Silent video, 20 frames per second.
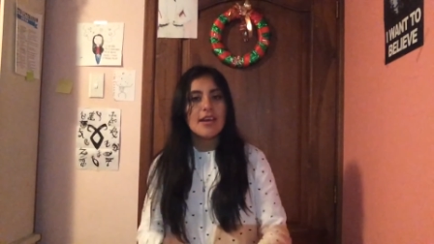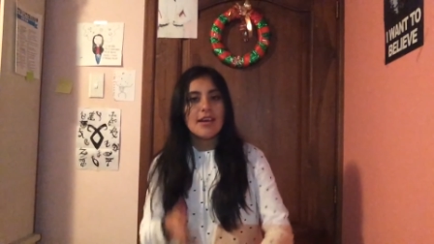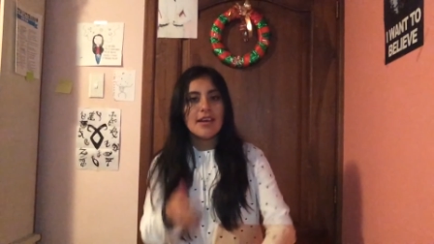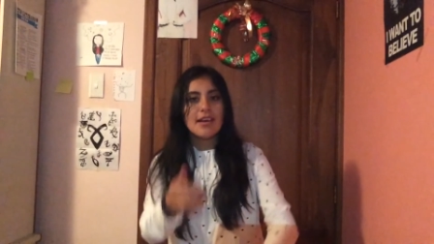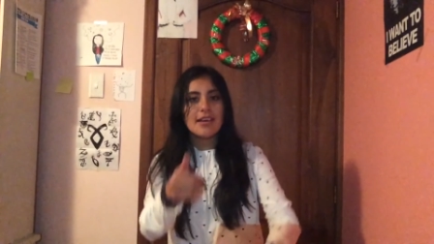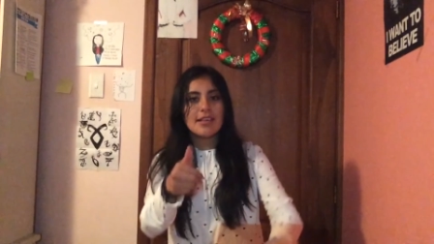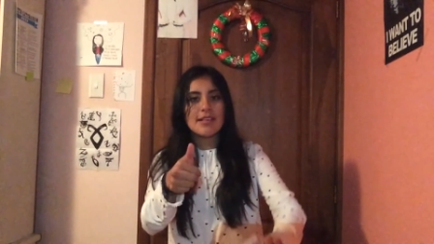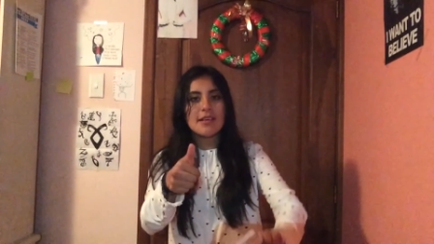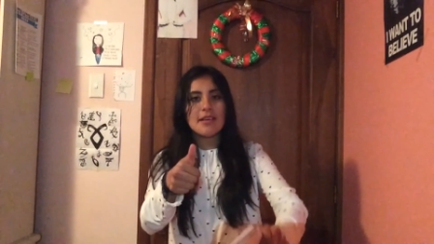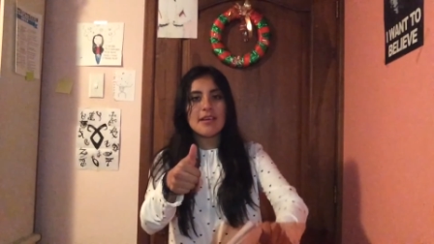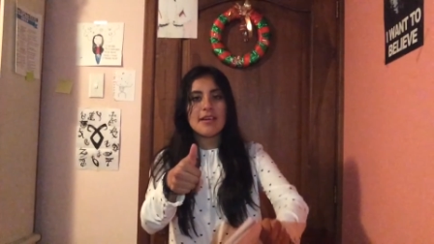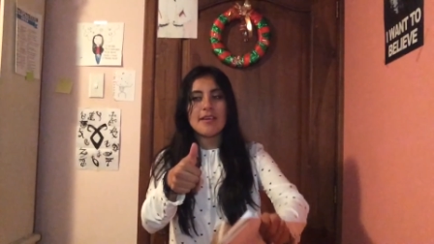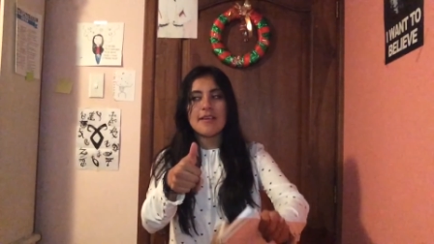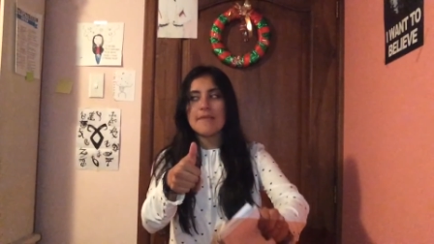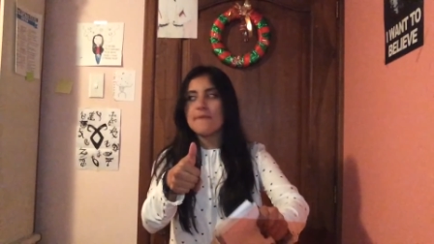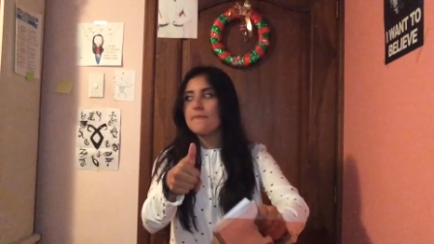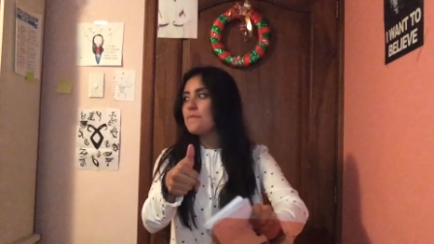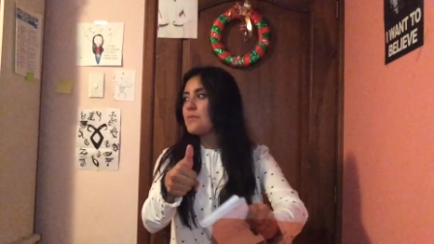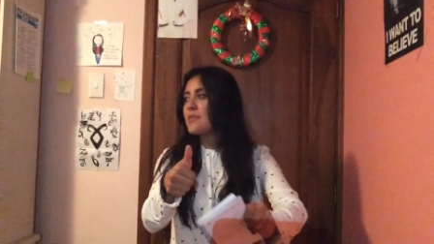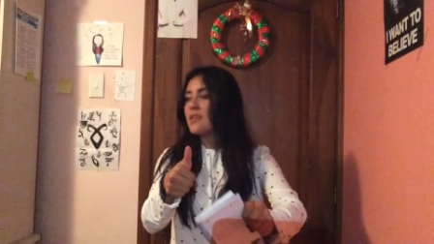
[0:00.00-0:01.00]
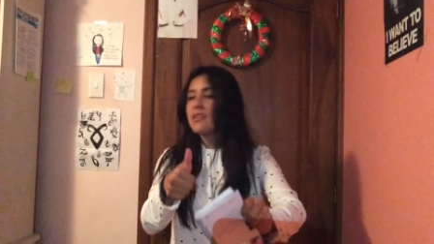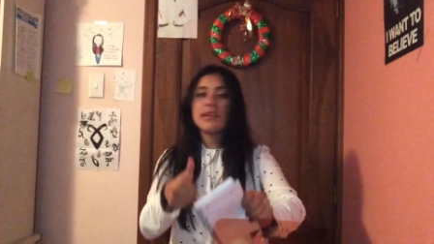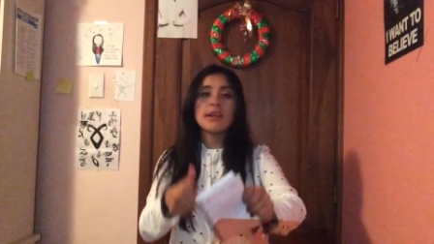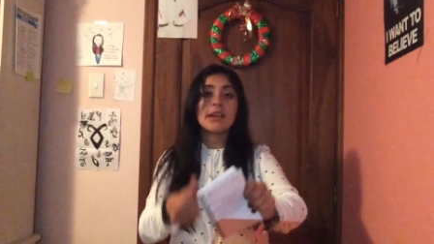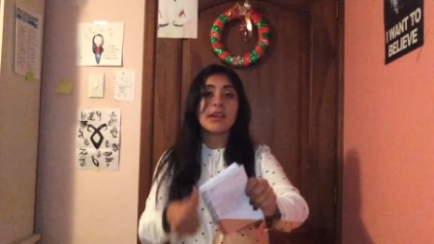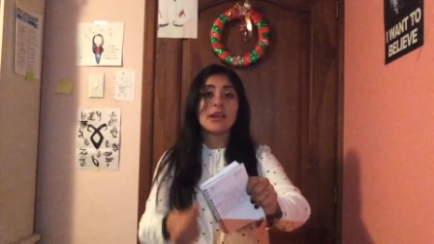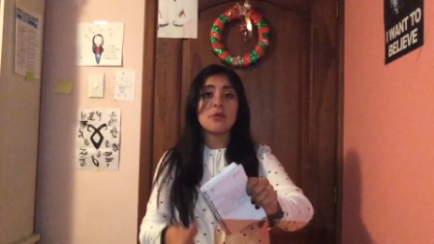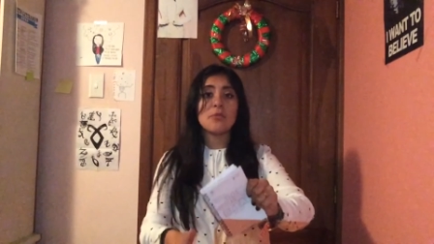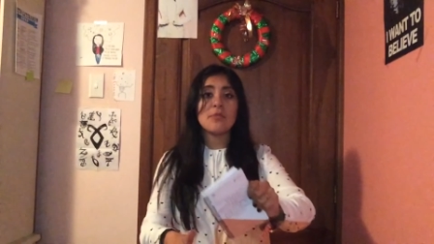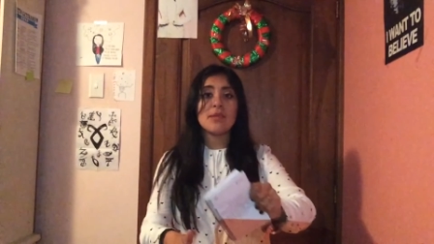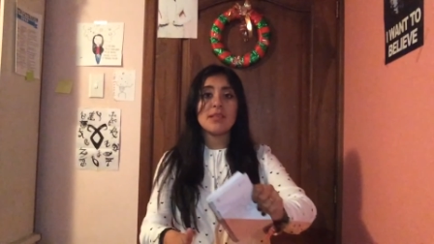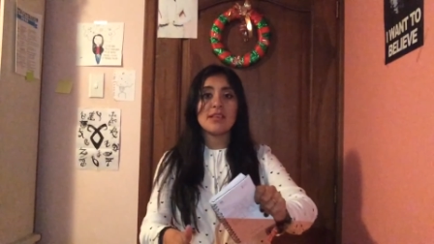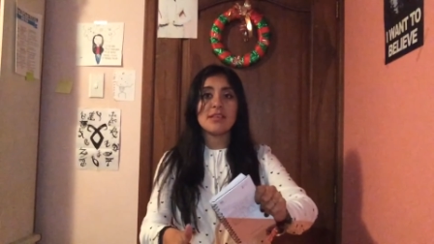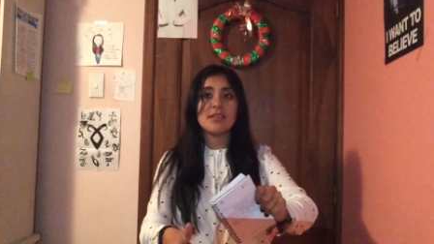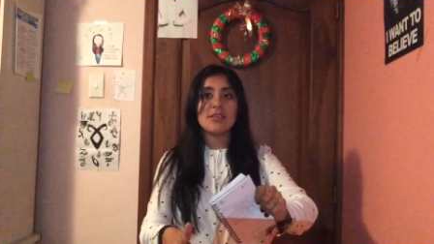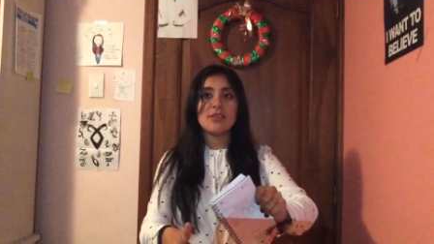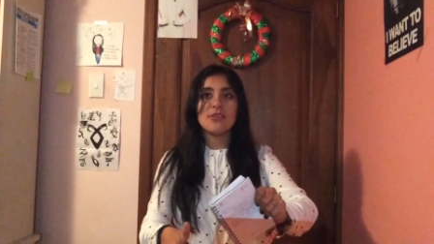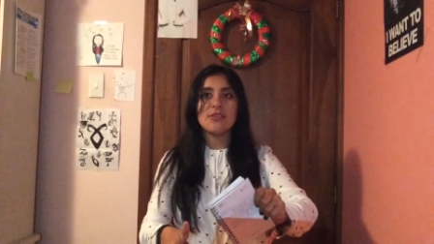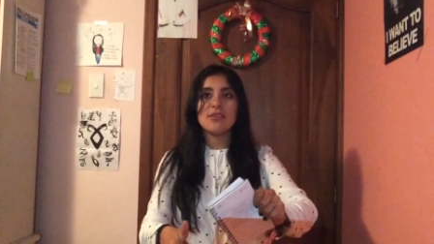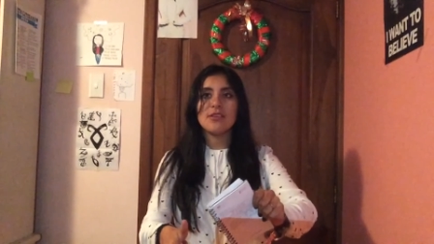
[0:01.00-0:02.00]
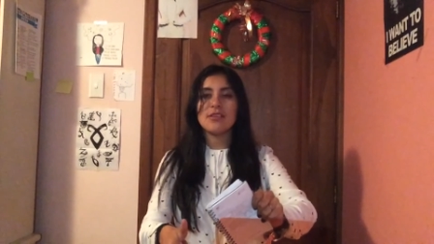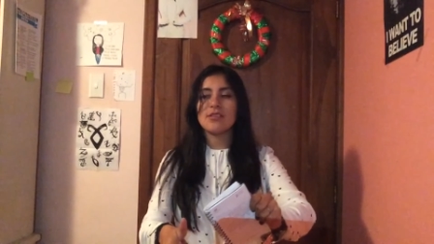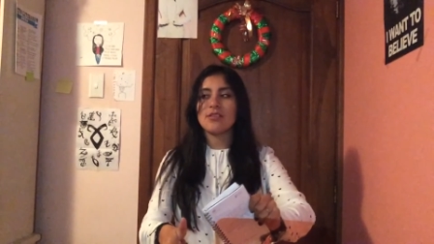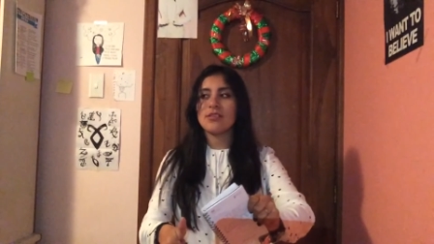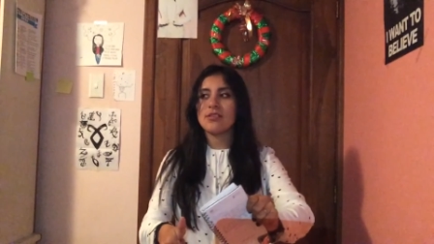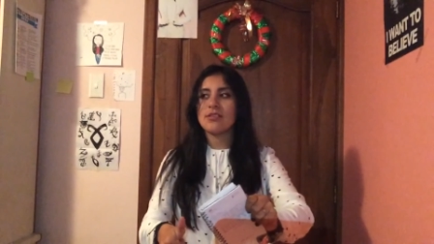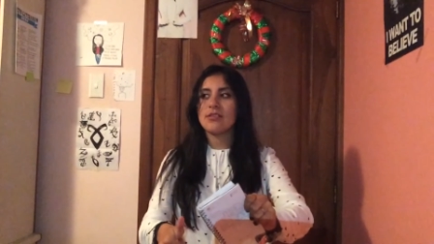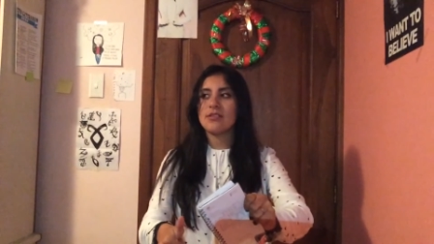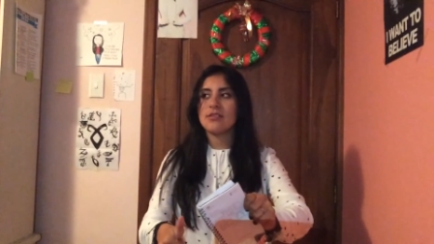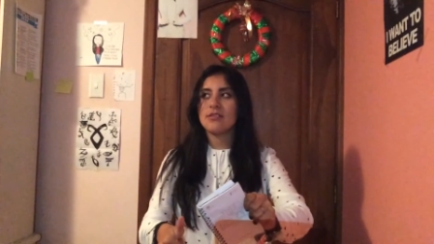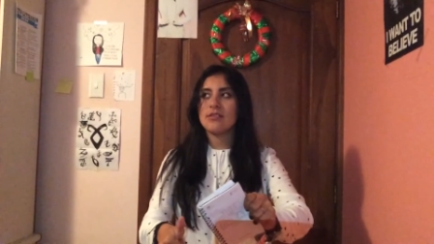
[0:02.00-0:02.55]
Y si tienen recomendaciones